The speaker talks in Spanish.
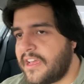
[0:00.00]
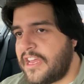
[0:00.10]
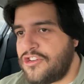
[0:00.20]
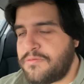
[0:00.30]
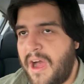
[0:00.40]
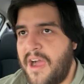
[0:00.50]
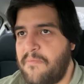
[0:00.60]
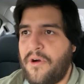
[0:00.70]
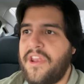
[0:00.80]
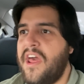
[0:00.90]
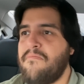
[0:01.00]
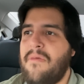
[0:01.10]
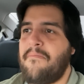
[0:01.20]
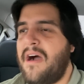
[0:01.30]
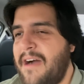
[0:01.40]
que nos van a poner
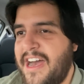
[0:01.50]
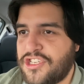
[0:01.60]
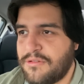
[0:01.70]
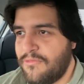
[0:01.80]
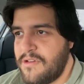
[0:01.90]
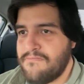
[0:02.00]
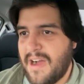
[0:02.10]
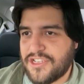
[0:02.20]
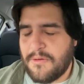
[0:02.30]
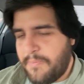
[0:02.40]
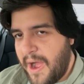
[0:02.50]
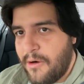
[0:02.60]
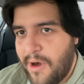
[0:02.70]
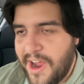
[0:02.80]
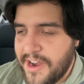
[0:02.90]
mamavans muy macho
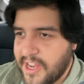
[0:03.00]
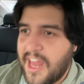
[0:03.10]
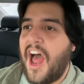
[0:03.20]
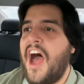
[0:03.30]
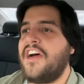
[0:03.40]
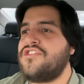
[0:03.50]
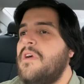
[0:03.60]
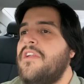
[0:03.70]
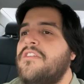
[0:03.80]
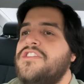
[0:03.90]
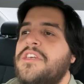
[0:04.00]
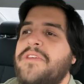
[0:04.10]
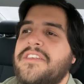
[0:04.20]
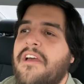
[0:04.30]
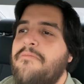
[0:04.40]
power en el garage. Bueno, con Jeep
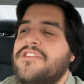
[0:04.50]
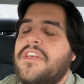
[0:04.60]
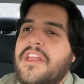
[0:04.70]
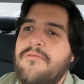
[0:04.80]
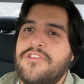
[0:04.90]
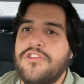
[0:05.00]
ya sabemos que tenemos